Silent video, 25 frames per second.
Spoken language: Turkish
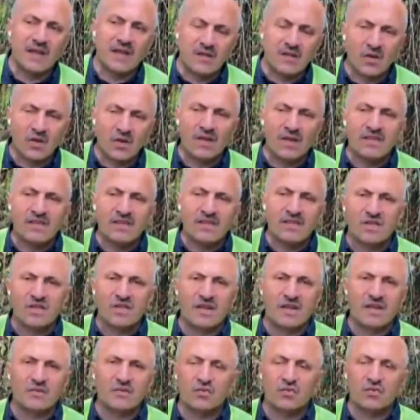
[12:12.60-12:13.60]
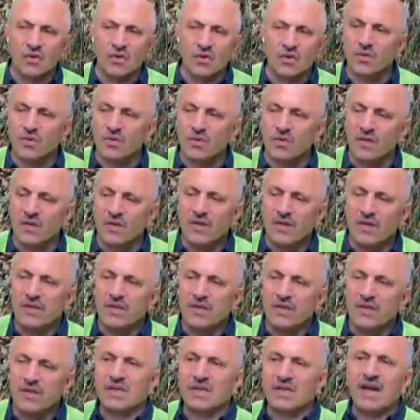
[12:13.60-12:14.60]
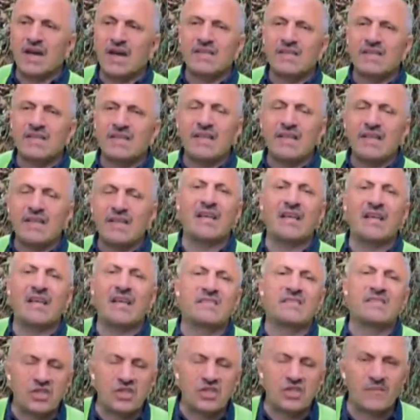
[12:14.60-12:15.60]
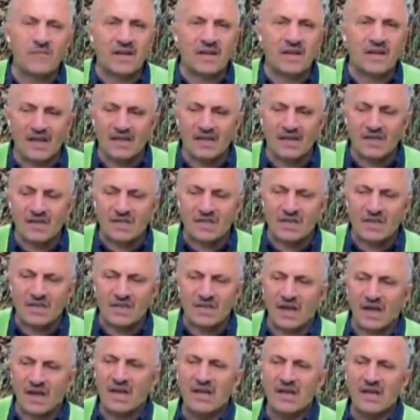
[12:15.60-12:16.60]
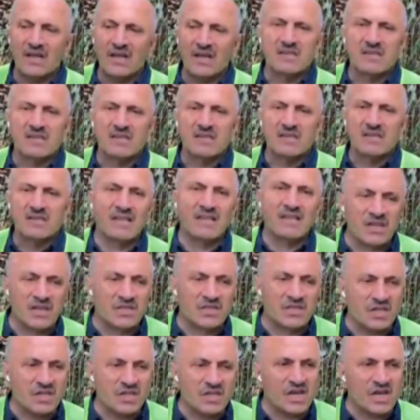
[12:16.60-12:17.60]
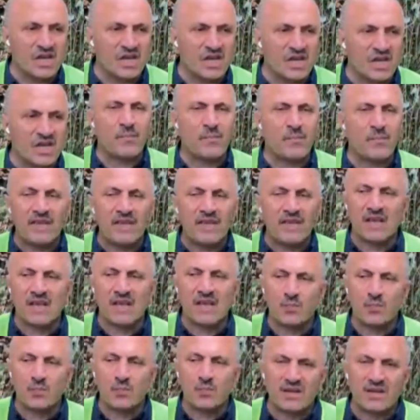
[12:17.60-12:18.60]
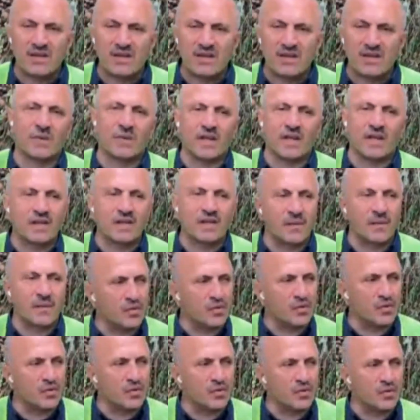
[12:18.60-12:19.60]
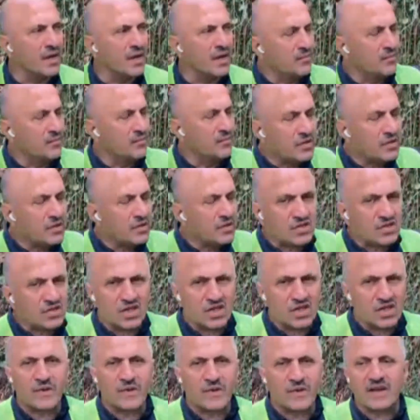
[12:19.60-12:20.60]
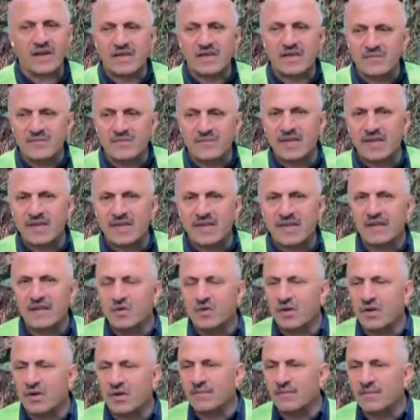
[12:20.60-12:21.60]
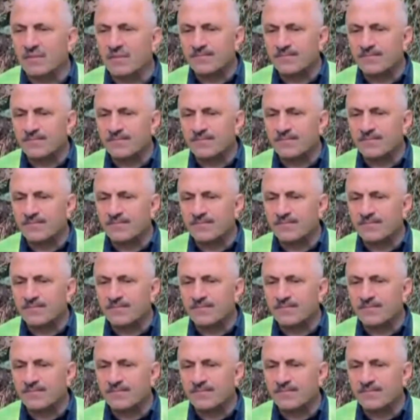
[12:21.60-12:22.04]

yerel yöneticilerin tümü işte yani yeniden seçilme kaygısıyla sadece çiçek ve peyzaj park çalışmaları yapıyor. Bu tarz çalışmalara kimse eğilmiyor.